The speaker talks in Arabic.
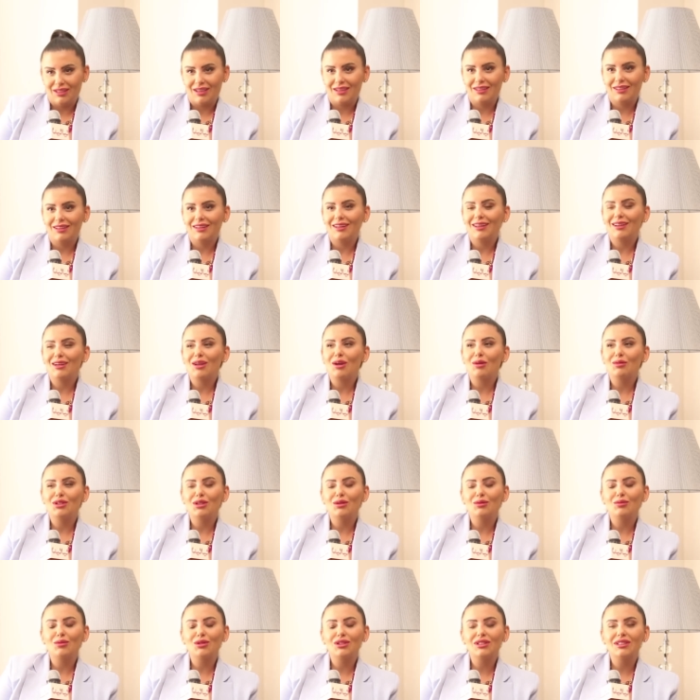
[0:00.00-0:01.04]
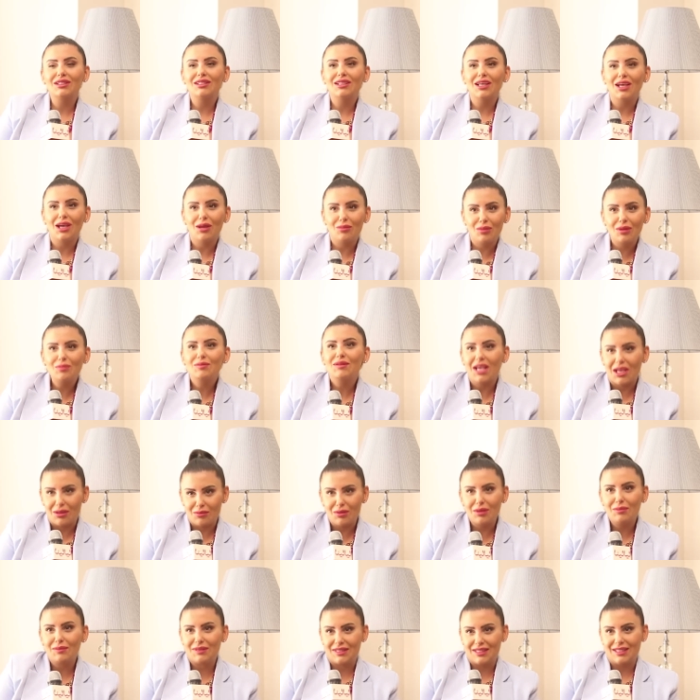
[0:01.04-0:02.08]
يعني لا لا دي, دي حبيبتي
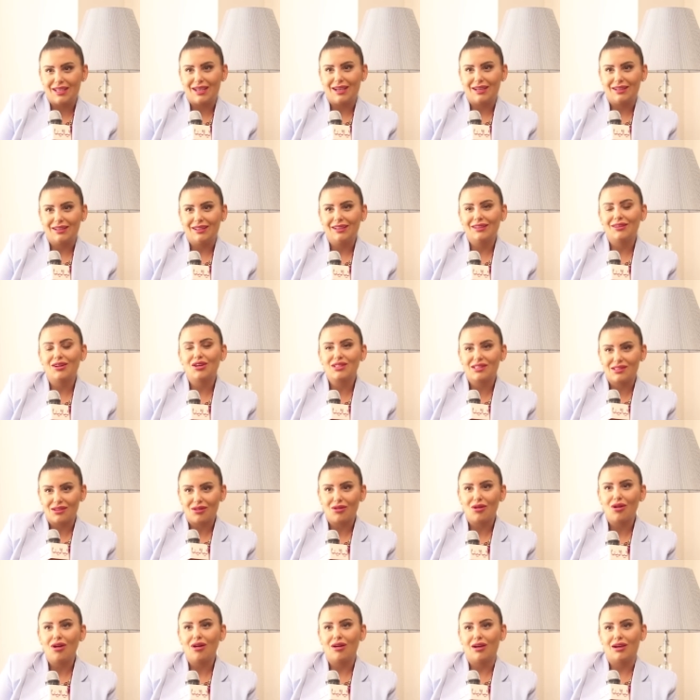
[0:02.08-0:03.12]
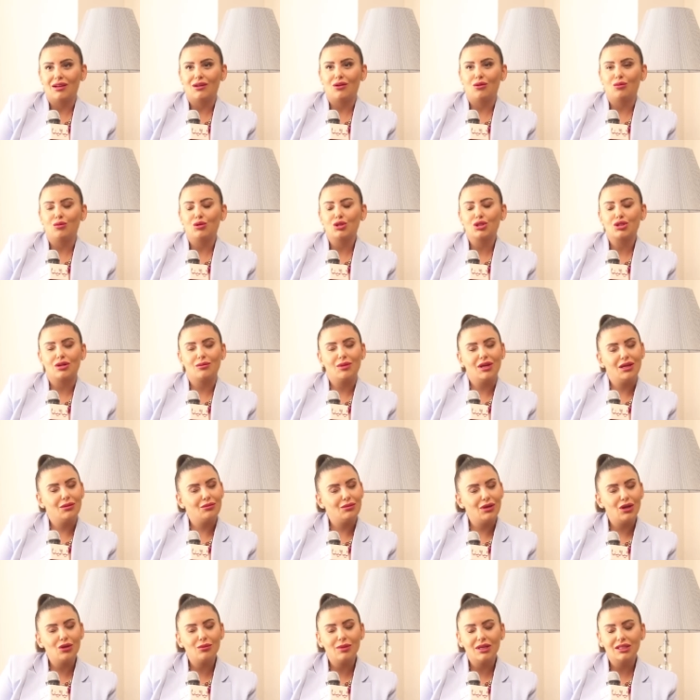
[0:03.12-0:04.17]
حبيبتي يعني احنا اصدقاء انا وبشرى
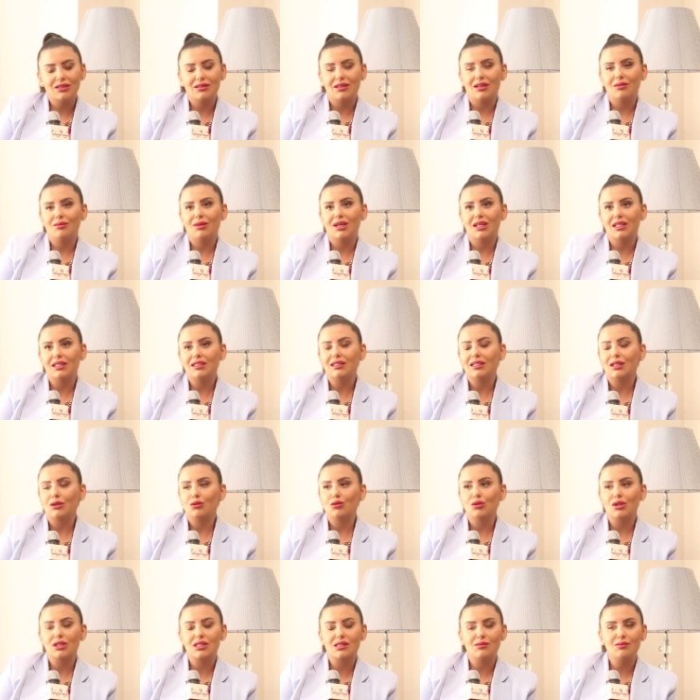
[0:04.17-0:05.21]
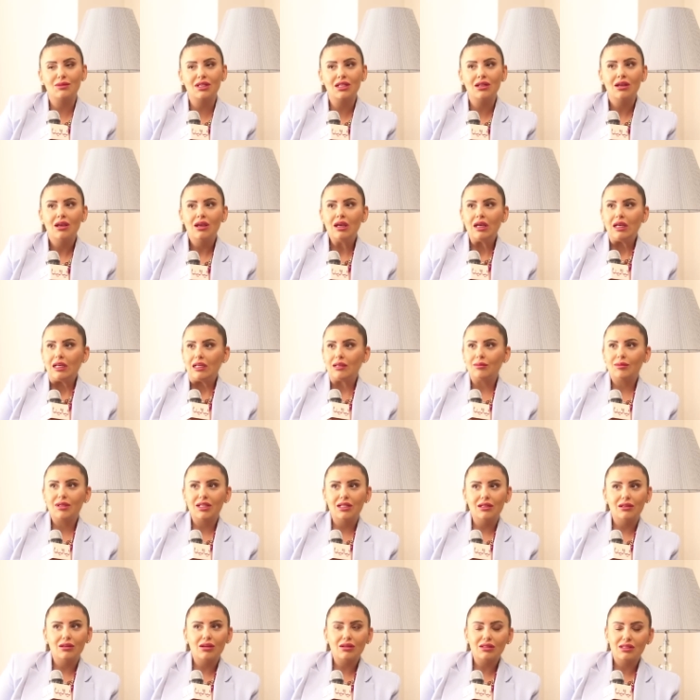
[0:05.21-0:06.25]
بحبها وبحترمها جدا وياسمين
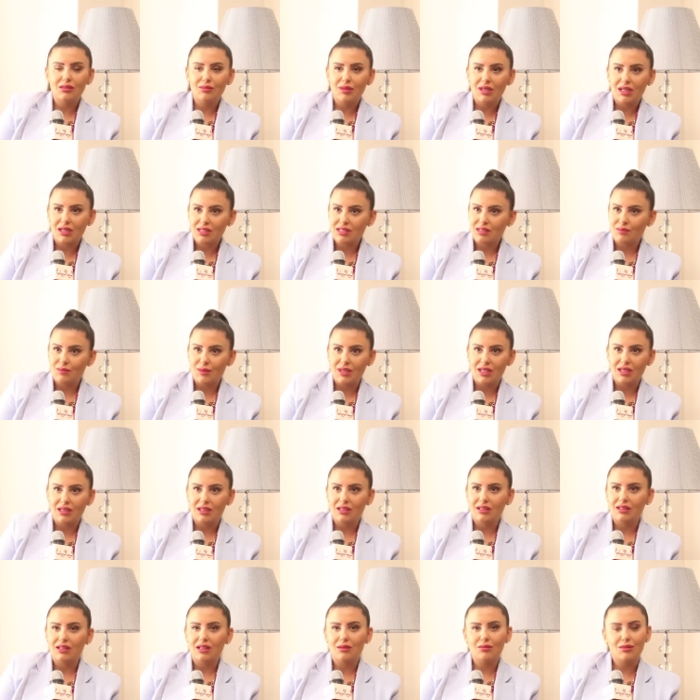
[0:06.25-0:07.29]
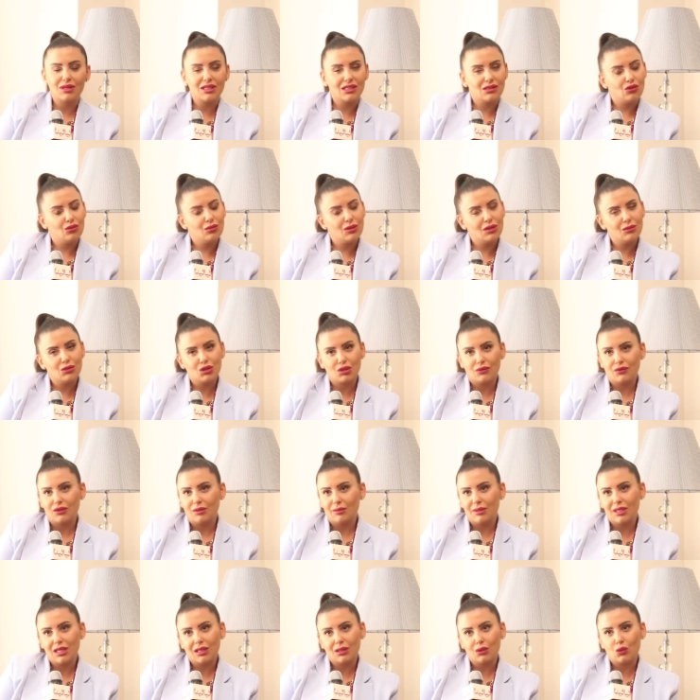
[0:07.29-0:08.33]
يمكن علاقتي بيها رسميه جدا بس عمري ما شفت
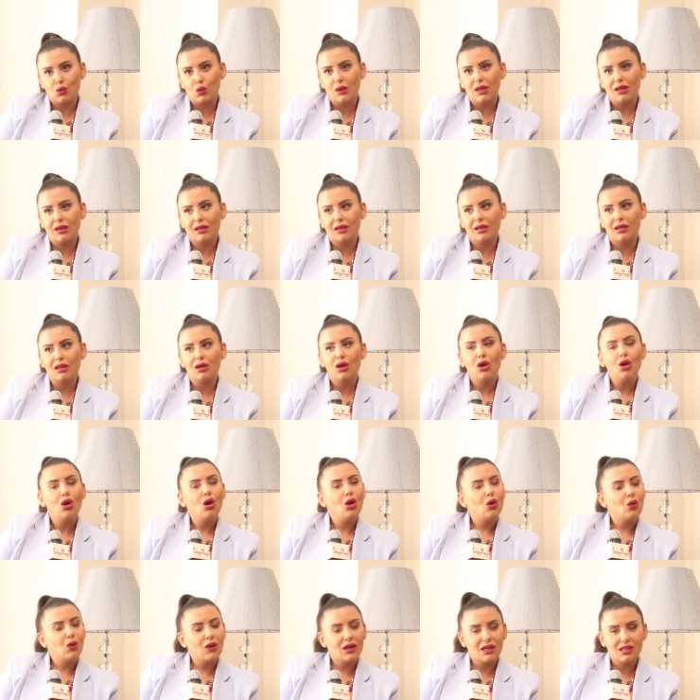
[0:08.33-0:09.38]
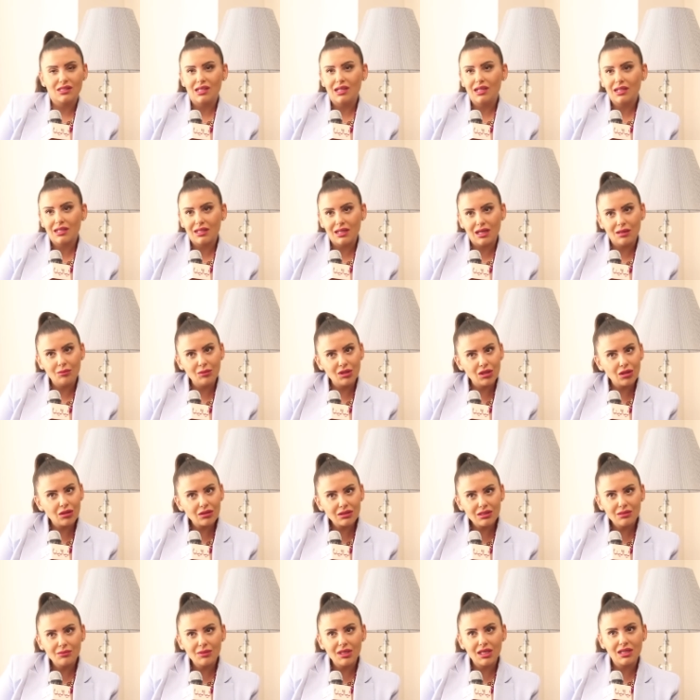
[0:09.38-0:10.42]
منها غير كل خير وكذلك ريهام
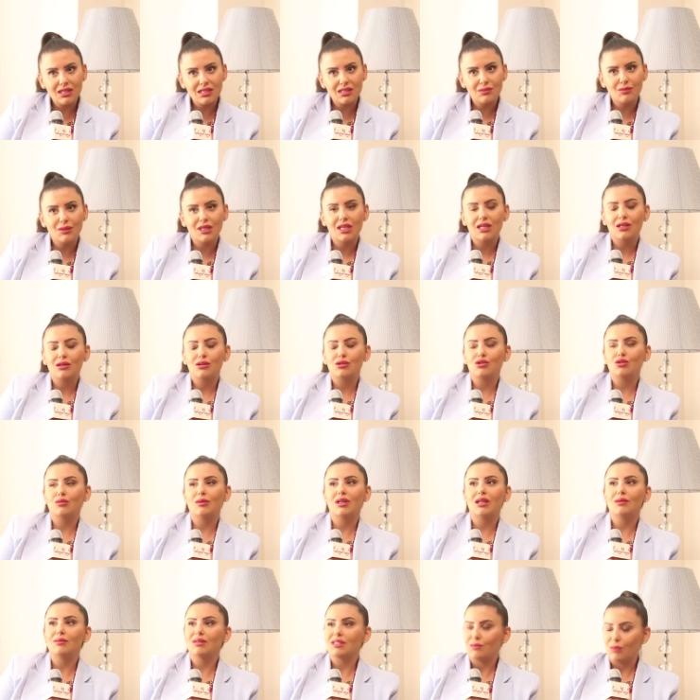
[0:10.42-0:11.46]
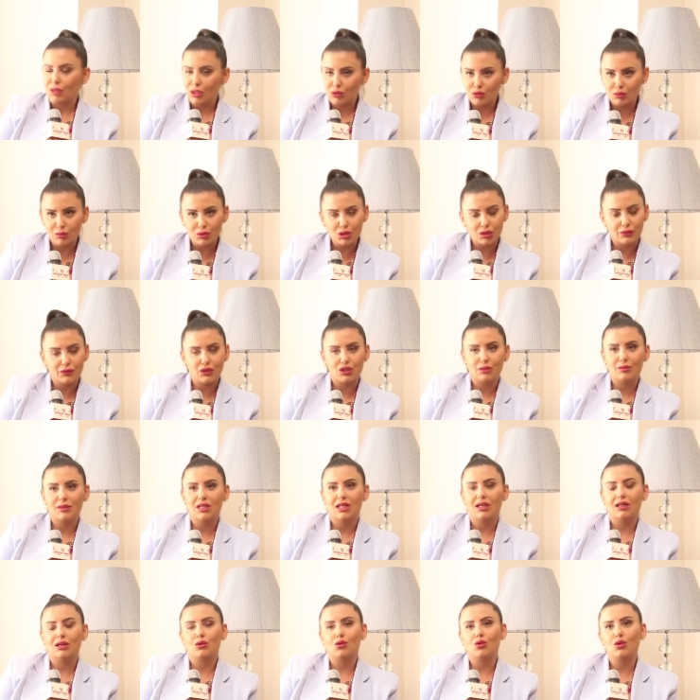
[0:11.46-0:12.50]
علاقتي بيها رسميه كزملاء بس برضو ما شفتش
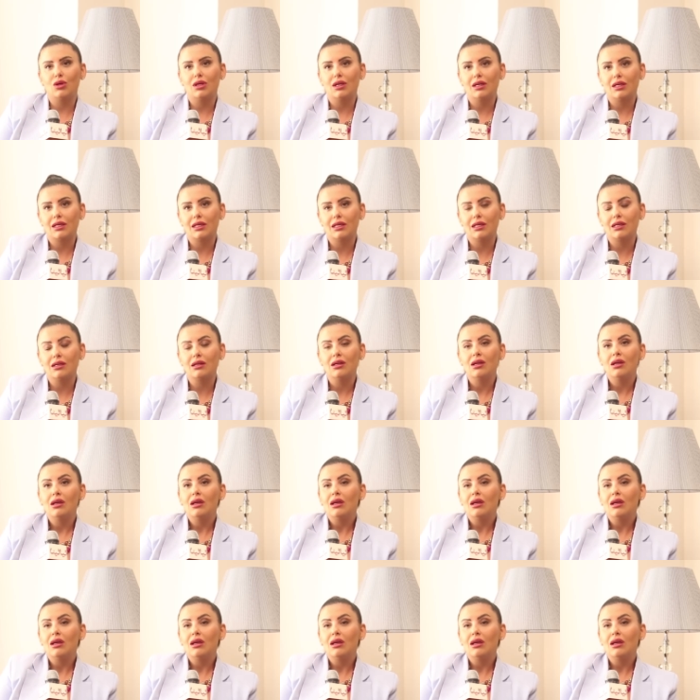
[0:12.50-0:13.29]
منها غير كل خير